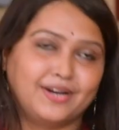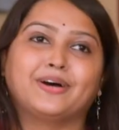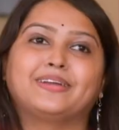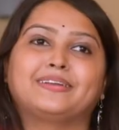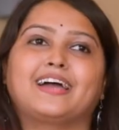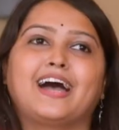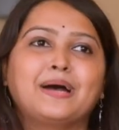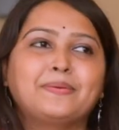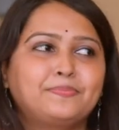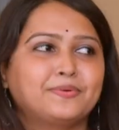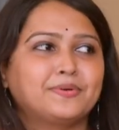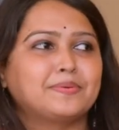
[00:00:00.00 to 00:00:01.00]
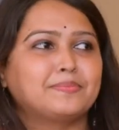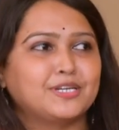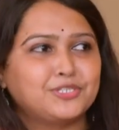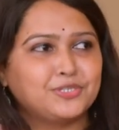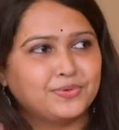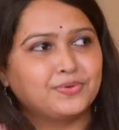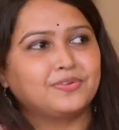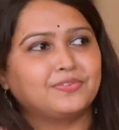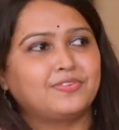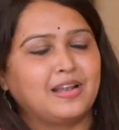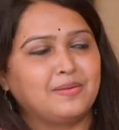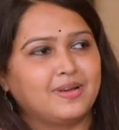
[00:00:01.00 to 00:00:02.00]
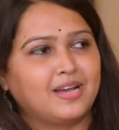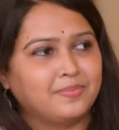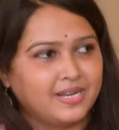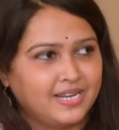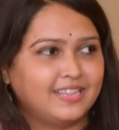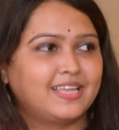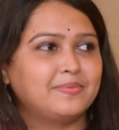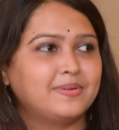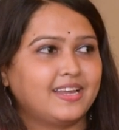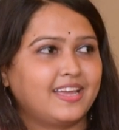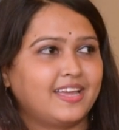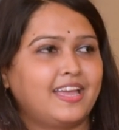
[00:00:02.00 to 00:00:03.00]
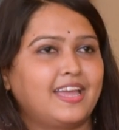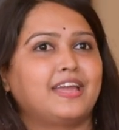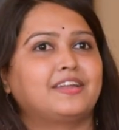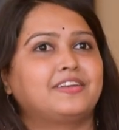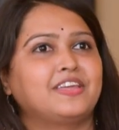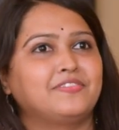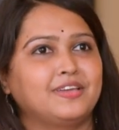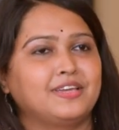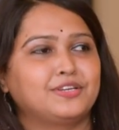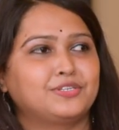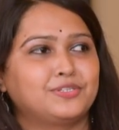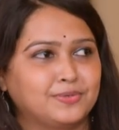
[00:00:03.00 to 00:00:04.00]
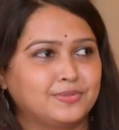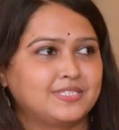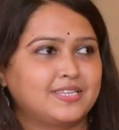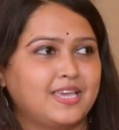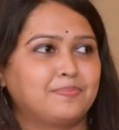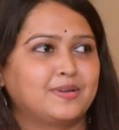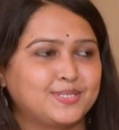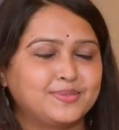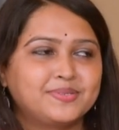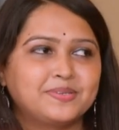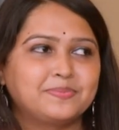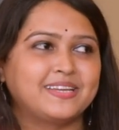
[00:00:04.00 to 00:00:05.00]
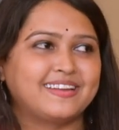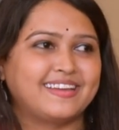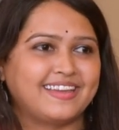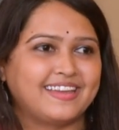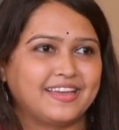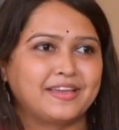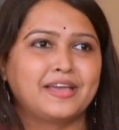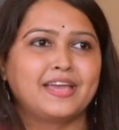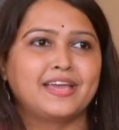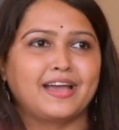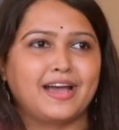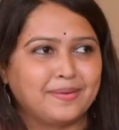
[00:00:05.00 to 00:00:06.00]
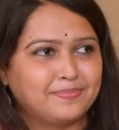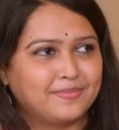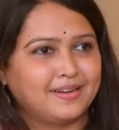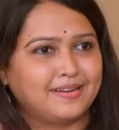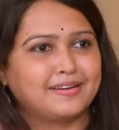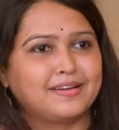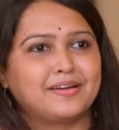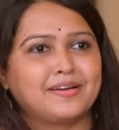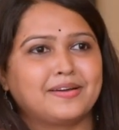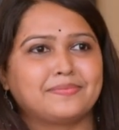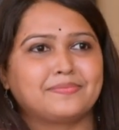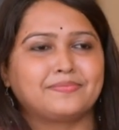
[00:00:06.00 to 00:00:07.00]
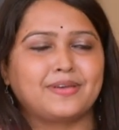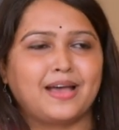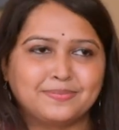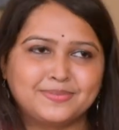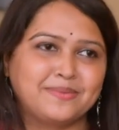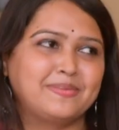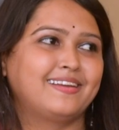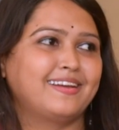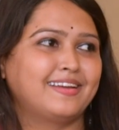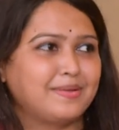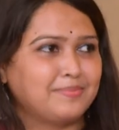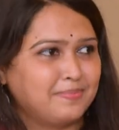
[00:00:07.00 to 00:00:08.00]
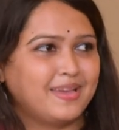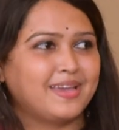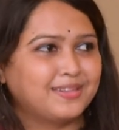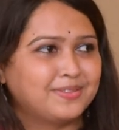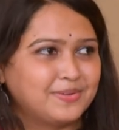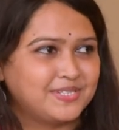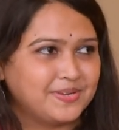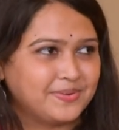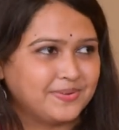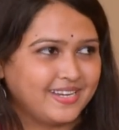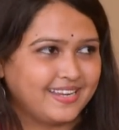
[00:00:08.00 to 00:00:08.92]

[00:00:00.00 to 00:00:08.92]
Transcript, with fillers: और आप मशहूर फिल्म अभिनेता भी रहे हैं टीवी शोज़ के प्रेजेंटर भी रहे हैं आपका आपसे मिलकर हमें बेहद खुशी हो